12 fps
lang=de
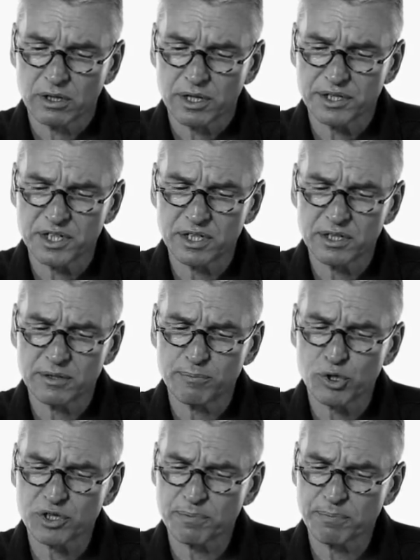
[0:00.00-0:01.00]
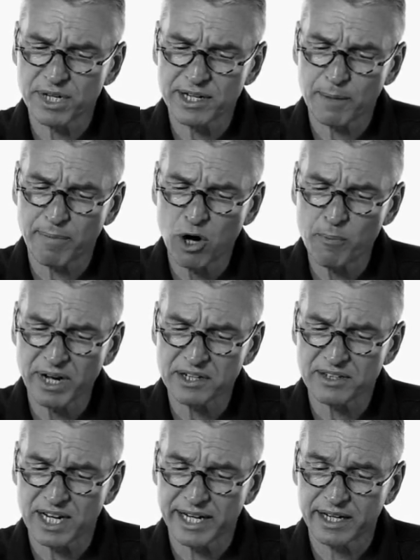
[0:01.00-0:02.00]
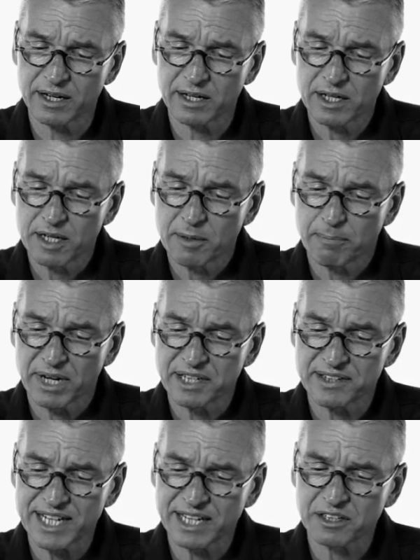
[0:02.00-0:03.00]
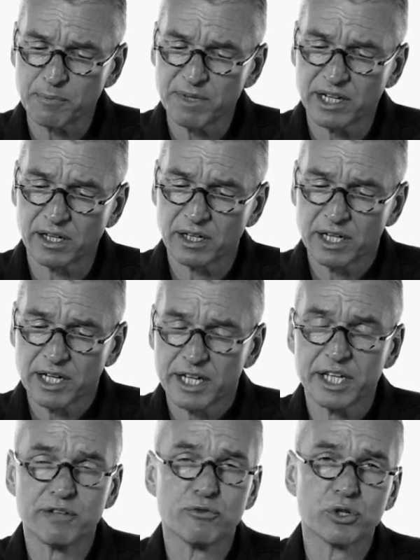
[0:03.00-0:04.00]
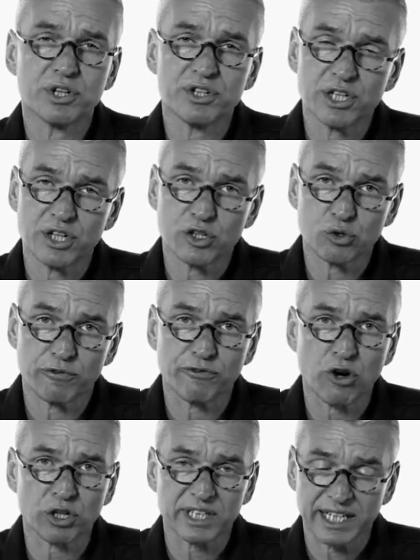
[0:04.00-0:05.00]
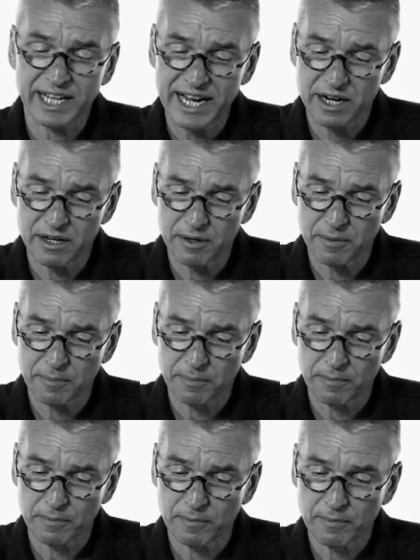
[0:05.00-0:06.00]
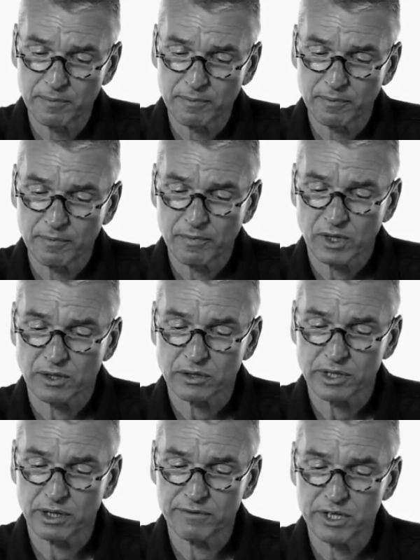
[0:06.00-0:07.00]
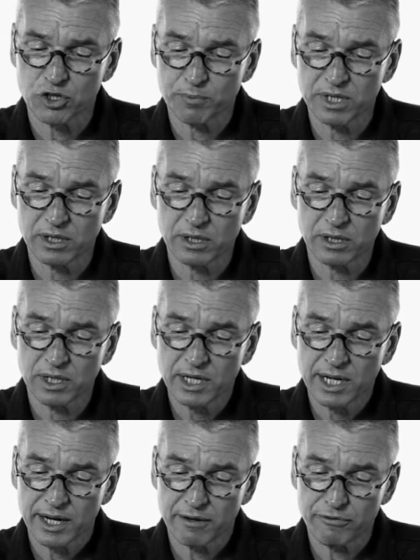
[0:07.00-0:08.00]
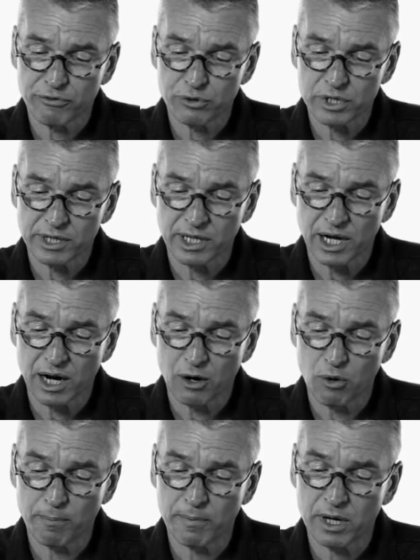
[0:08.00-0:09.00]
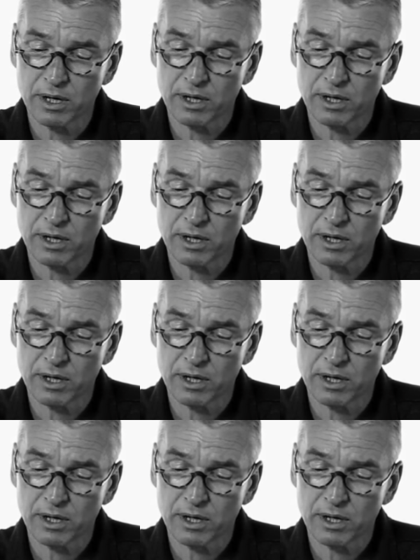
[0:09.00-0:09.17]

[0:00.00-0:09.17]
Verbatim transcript: Sie müssen Peter Baumann sein, man sagte mir, ich würde Sie sofort erkennen. Das Klavierspiel erfüllte den Raum.